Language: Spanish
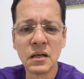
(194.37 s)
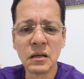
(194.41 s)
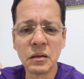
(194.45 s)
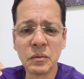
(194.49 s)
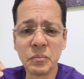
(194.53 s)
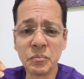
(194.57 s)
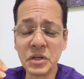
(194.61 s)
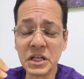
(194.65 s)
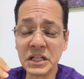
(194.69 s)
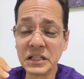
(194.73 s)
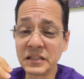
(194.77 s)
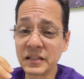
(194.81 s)

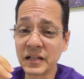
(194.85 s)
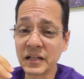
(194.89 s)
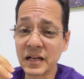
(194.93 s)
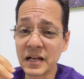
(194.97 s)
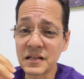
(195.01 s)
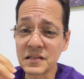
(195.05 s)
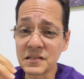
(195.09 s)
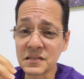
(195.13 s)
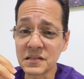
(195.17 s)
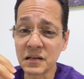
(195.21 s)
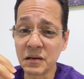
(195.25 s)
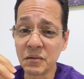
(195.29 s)

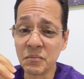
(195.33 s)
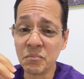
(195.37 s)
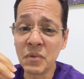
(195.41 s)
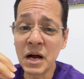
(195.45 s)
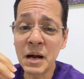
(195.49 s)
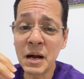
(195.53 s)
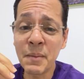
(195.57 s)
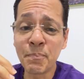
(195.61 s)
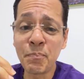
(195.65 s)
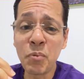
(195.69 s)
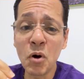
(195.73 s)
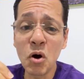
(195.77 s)
Mientras
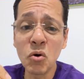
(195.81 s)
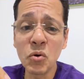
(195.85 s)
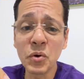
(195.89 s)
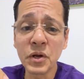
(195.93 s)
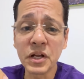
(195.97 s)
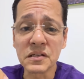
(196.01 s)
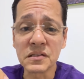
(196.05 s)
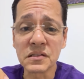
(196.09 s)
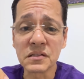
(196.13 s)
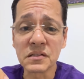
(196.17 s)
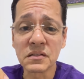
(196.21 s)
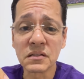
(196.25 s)
más
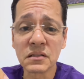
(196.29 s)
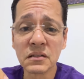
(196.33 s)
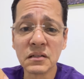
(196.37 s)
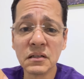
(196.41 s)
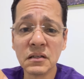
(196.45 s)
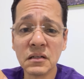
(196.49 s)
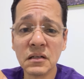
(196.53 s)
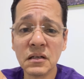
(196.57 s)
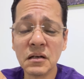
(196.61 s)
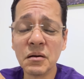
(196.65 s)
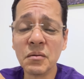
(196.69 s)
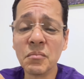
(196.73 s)
pobres,
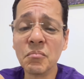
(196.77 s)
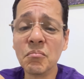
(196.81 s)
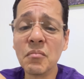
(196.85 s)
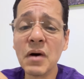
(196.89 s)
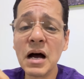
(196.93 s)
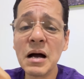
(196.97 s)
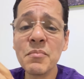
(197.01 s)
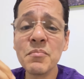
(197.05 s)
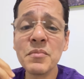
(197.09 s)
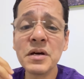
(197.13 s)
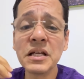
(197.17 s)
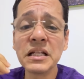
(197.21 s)

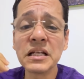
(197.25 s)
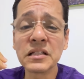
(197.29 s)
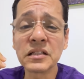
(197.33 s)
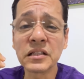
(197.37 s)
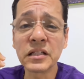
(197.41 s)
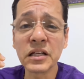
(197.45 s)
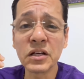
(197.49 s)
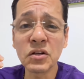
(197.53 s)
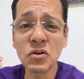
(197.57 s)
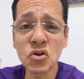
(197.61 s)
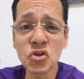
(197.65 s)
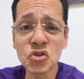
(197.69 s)
más
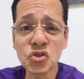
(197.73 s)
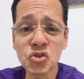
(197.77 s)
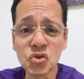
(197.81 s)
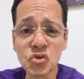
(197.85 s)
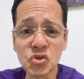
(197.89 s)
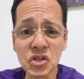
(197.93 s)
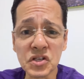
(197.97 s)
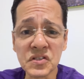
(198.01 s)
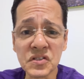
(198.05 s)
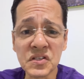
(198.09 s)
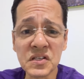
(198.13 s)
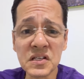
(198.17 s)

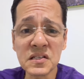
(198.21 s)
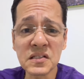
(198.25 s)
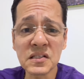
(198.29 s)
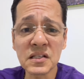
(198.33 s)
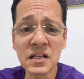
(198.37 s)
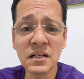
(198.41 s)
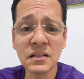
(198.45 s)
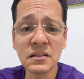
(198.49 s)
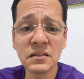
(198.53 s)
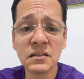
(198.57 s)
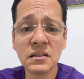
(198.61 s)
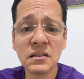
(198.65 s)
menesterosos
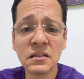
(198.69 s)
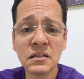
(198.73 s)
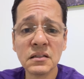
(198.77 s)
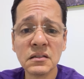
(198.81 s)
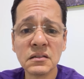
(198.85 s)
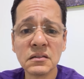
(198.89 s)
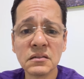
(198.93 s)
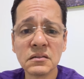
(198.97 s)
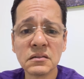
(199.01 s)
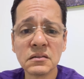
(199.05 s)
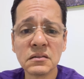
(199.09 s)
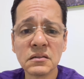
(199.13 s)
existan,
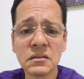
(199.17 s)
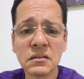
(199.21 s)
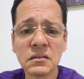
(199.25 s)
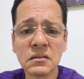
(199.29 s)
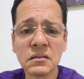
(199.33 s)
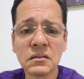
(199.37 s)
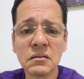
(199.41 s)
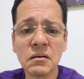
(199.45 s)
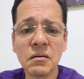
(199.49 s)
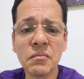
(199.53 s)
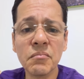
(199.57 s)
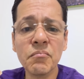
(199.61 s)

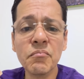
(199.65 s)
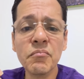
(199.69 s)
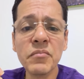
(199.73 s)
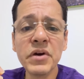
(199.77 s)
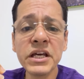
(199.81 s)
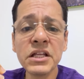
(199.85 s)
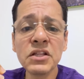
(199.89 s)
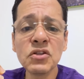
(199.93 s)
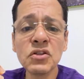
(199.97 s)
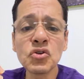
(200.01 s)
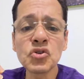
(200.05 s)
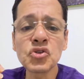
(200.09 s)

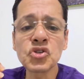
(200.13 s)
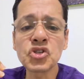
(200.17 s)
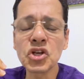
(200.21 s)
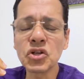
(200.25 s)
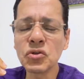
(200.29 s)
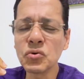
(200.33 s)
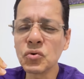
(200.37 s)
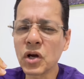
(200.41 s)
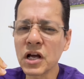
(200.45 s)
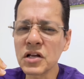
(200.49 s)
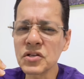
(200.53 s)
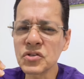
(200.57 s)
menos
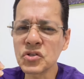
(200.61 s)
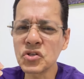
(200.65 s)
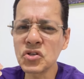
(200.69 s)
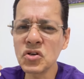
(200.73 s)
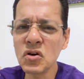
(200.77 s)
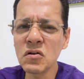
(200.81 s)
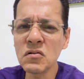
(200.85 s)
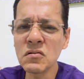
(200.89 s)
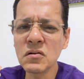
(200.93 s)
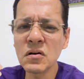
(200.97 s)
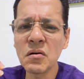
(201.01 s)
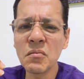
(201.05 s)

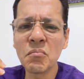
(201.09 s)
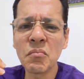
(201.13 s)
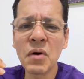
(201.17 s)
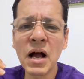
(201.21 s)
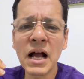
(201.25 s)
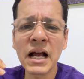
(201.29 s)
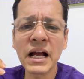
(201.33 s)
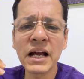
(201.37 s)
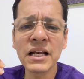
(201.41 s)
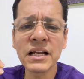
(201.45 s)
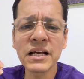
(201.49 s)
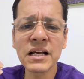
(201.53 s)
educación
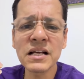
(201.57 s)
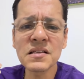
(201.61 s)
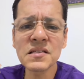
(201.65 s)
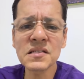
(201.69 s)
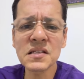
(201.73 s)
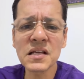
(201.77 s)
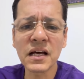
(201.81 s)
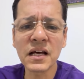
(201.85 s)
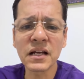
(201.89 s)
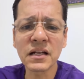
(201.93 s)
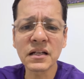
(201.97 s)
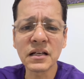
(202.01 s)
van a
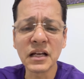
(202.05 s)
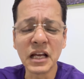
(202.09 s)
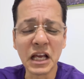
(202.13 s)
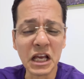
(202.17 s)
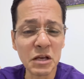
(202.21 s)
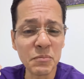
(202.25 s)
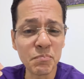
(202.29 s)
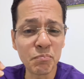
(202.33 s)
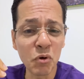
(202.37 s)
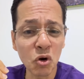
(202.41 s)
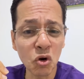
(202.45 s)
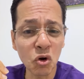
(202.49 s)
alcanzar
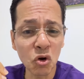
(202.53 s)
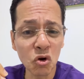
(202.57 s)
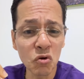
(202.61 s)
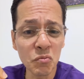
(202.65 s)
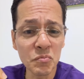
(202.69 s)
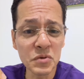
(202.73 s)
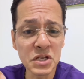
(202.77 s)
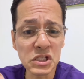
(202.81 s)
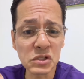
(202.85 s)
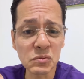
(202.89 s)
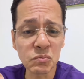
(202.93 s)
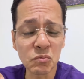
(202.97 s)
y por lo
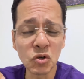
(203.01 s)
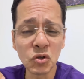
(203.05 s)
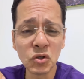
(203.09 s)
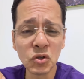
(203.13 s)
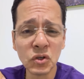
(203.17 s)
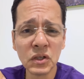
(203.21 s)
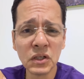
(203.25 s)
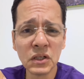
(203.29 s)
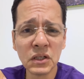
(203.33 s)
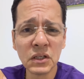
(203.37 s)
mismo